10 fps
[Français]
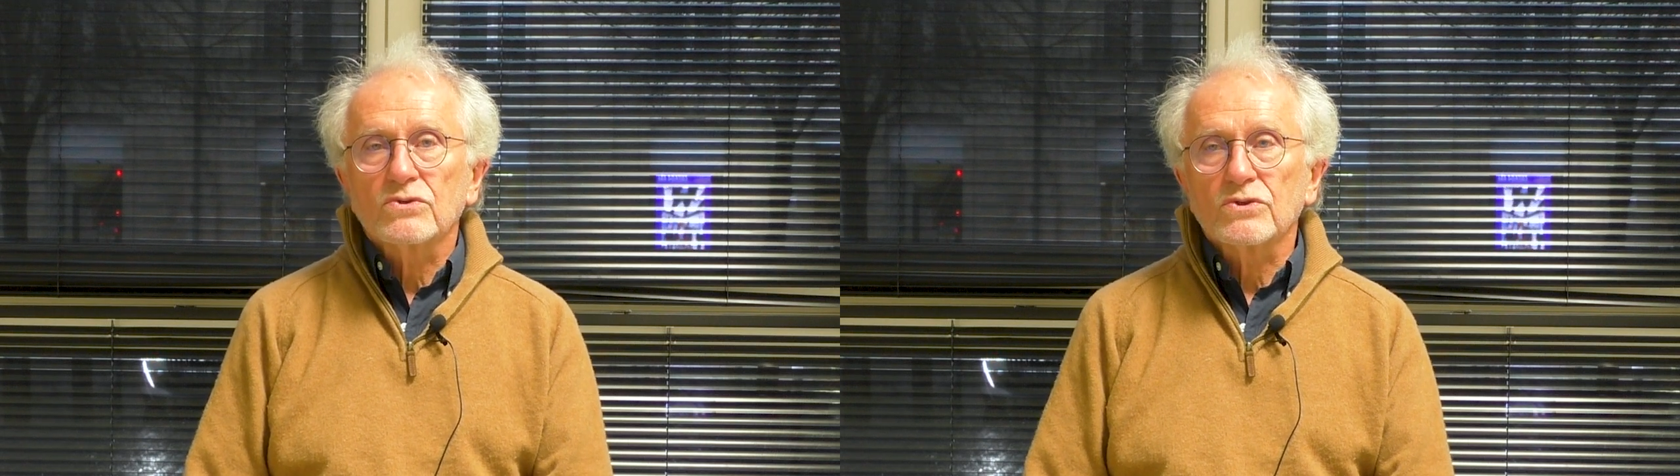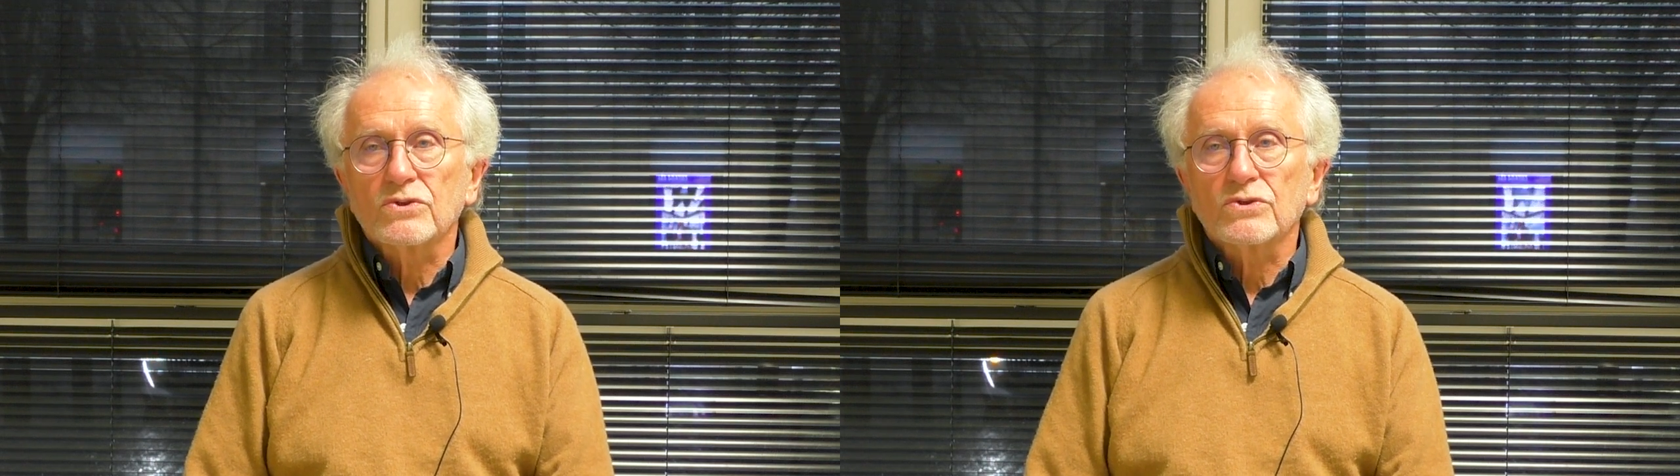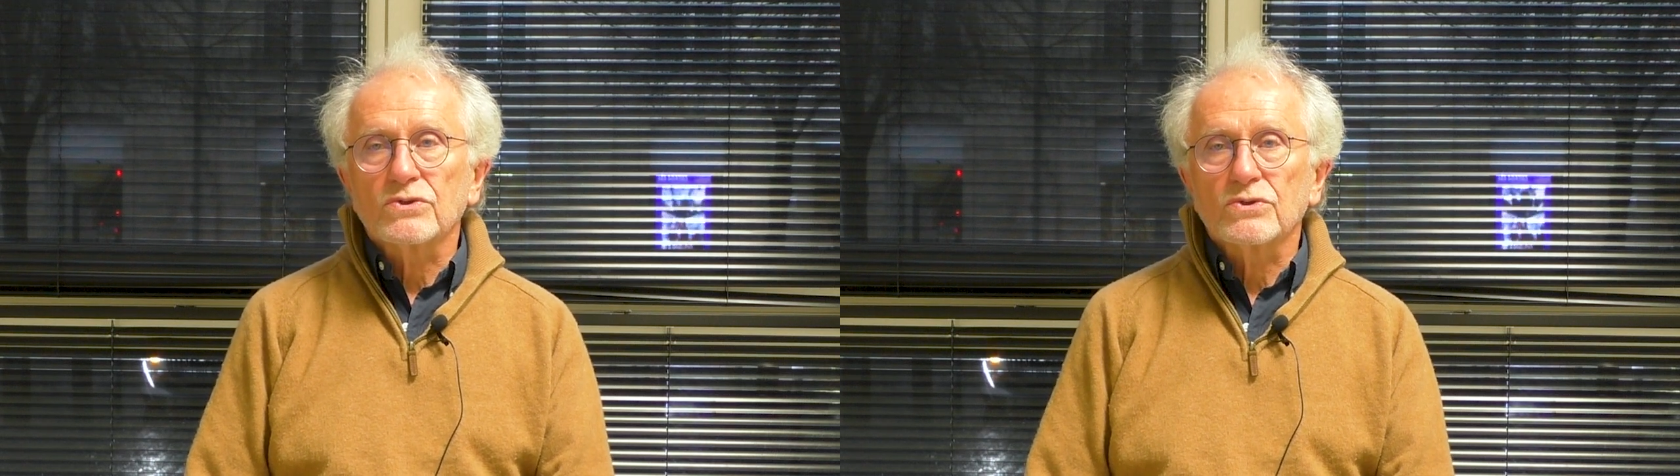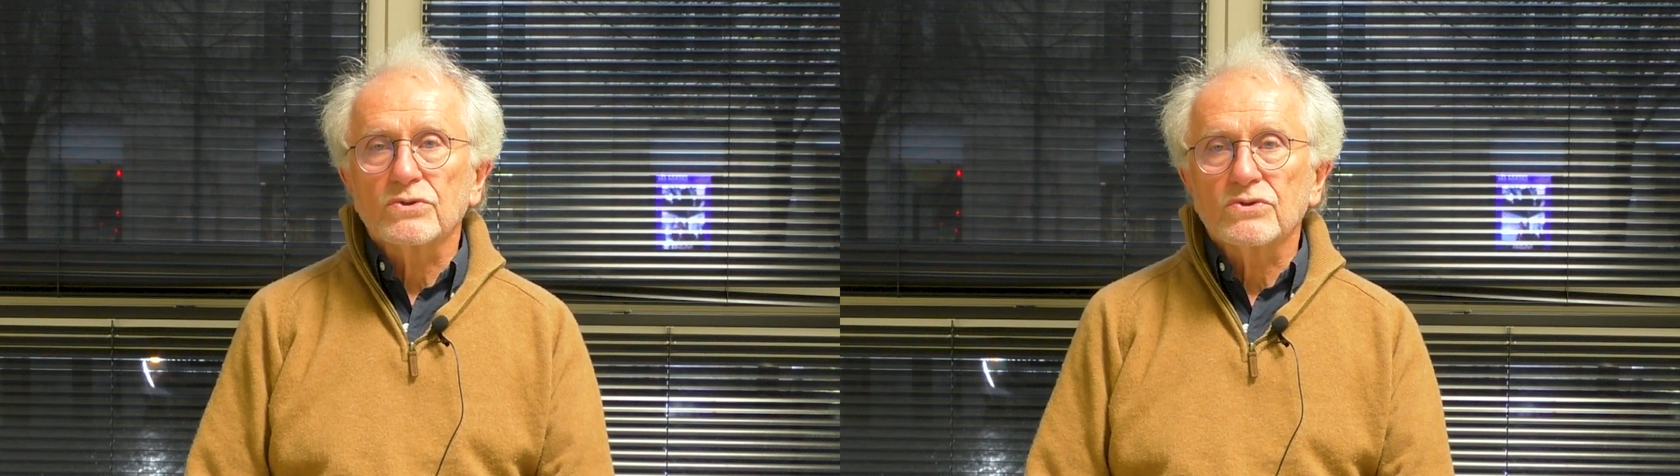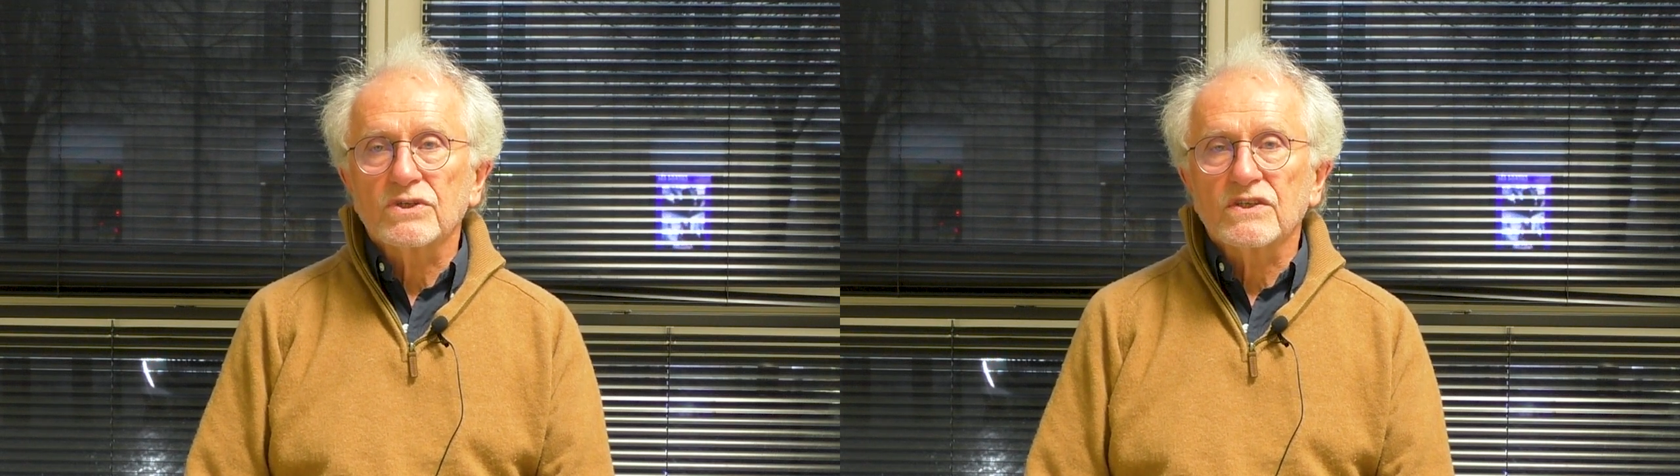
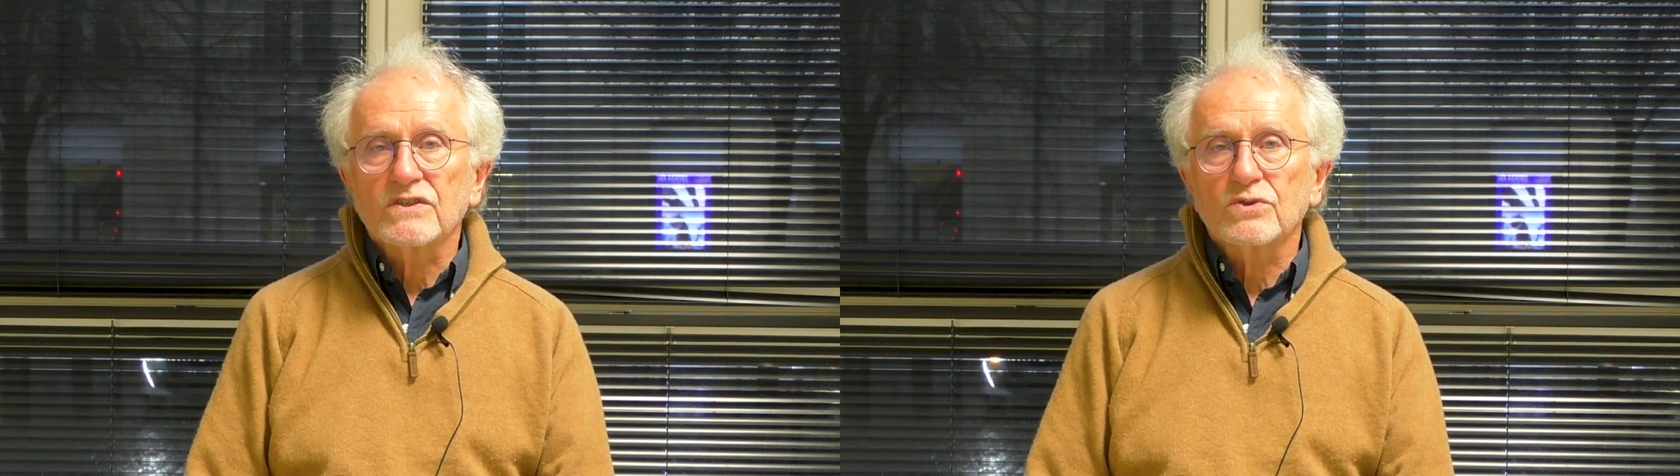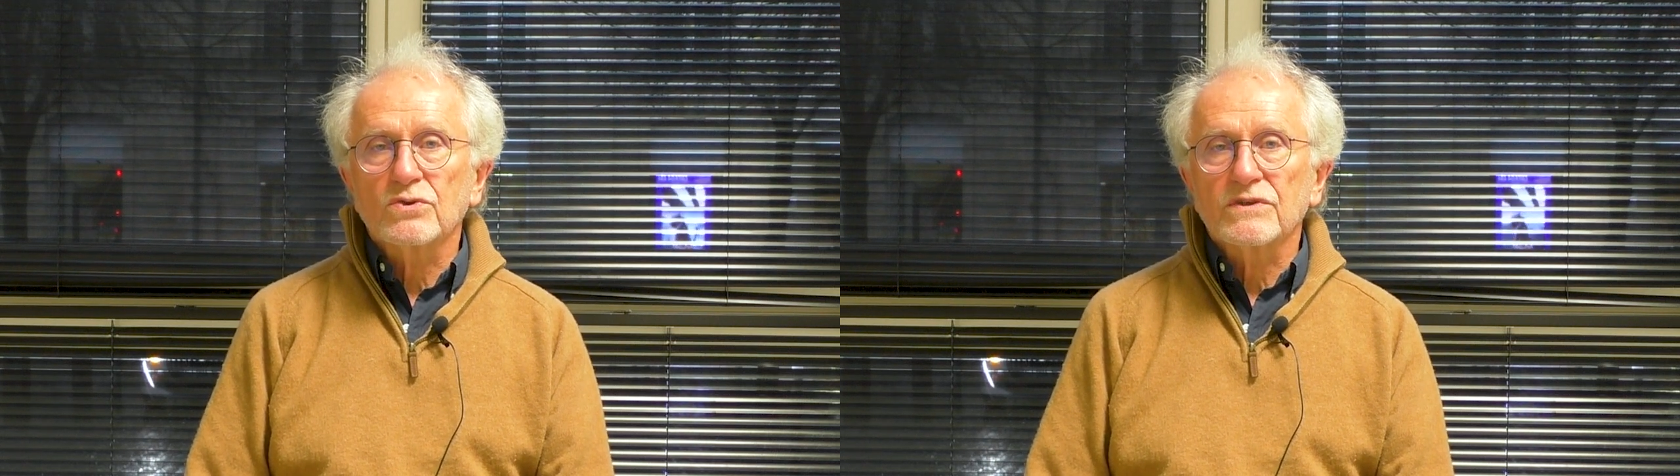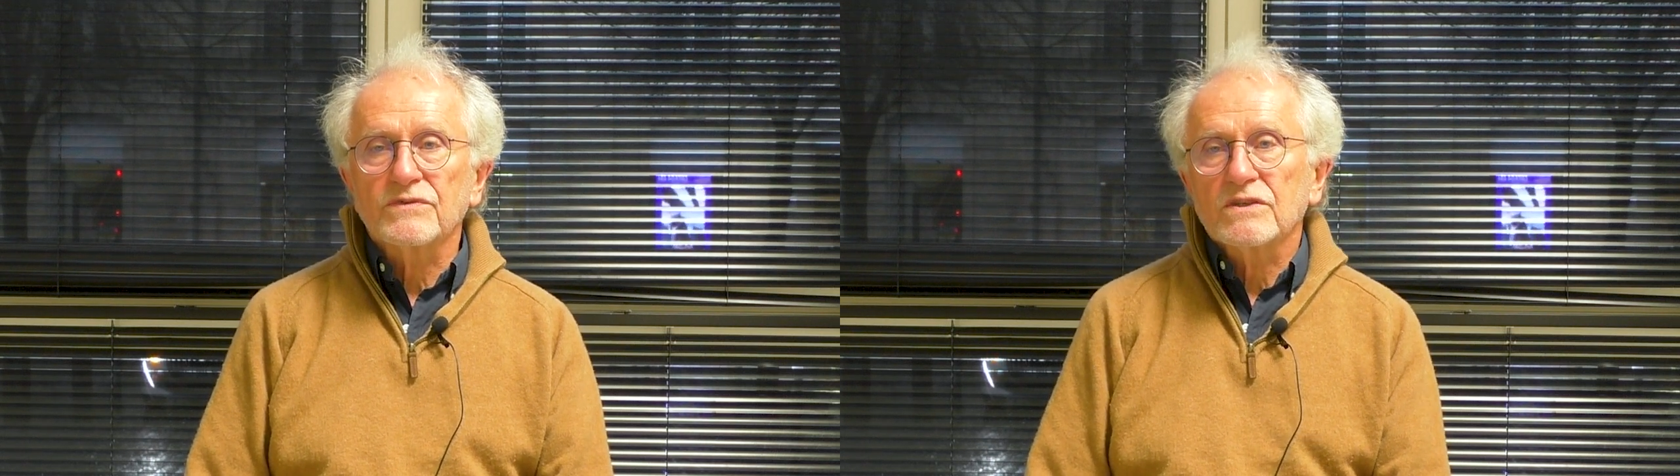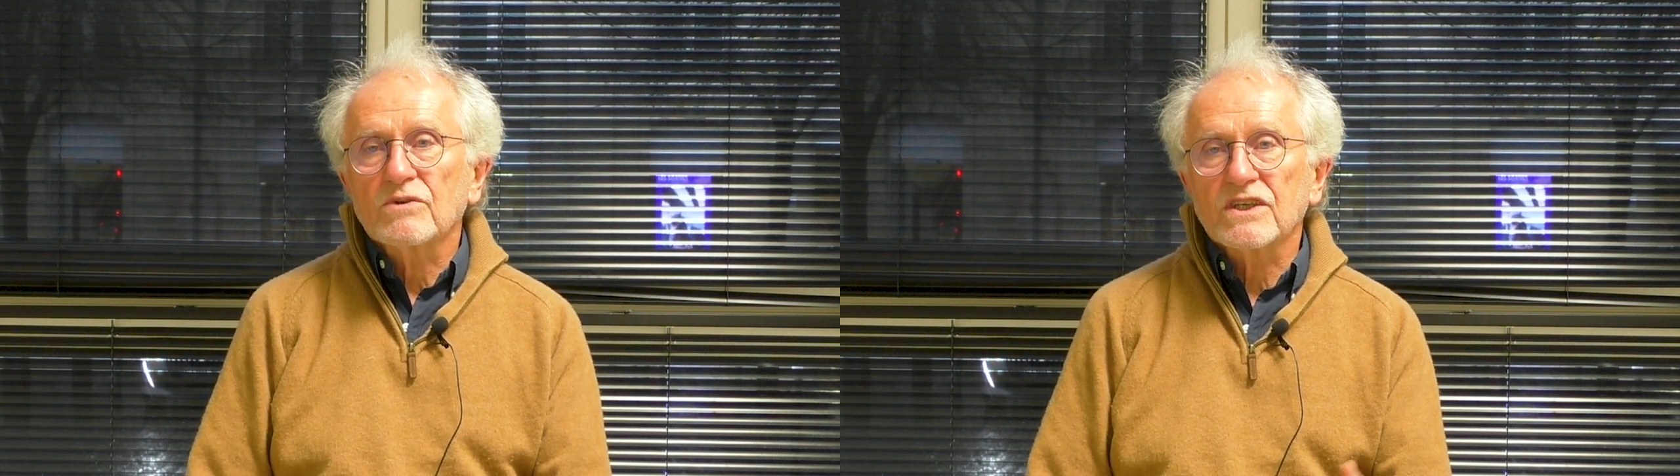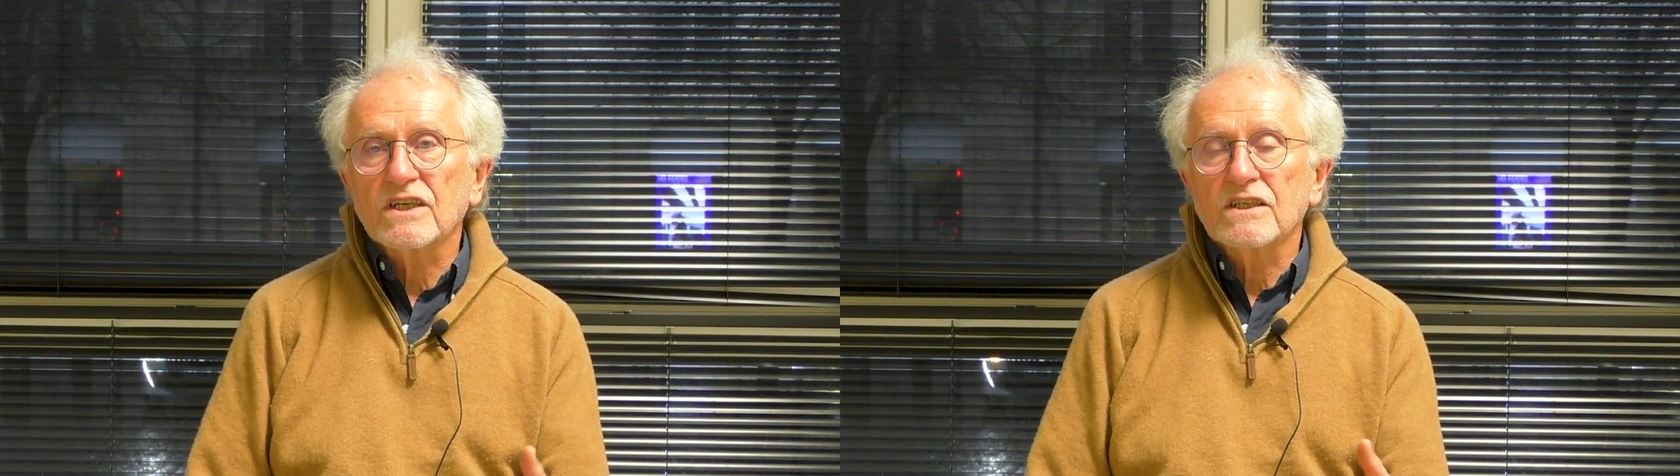une des questions effectivement,